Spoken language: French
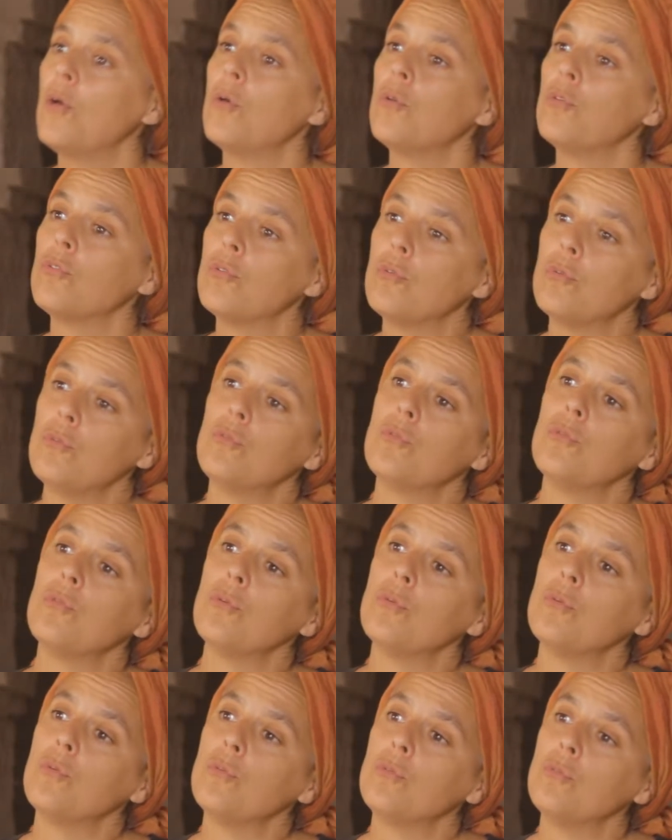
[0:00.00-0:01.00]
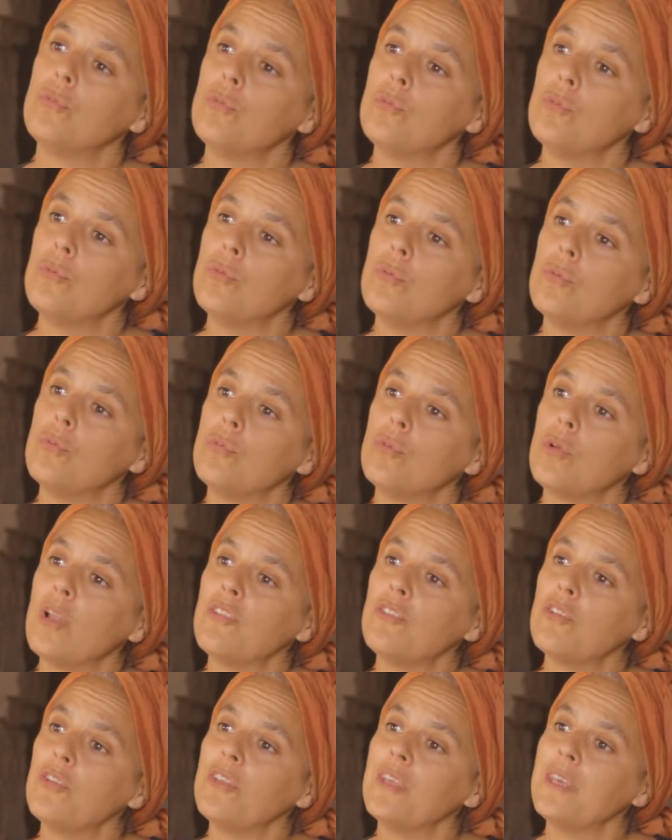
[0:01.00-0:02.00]
euh, sur
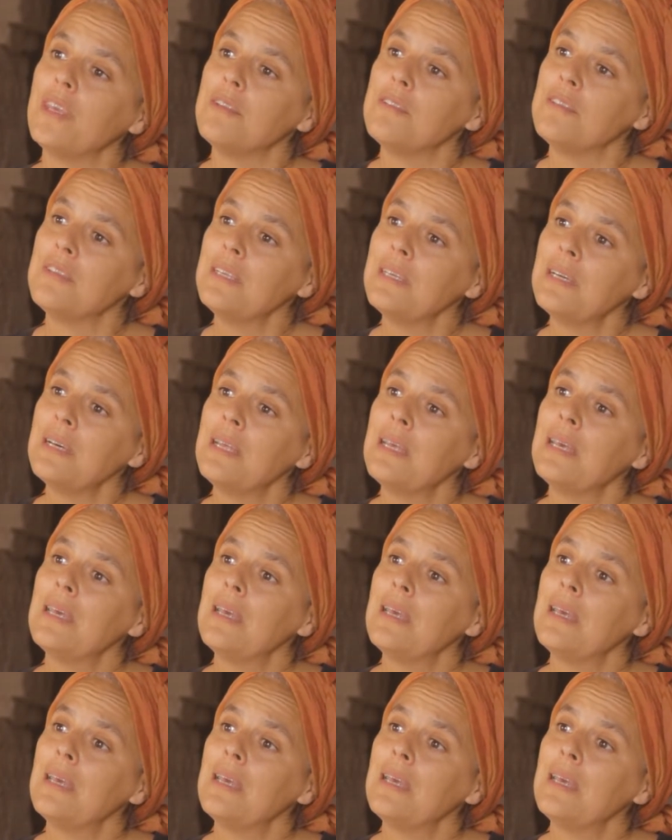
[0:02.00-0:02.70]
la zone d'Agadir.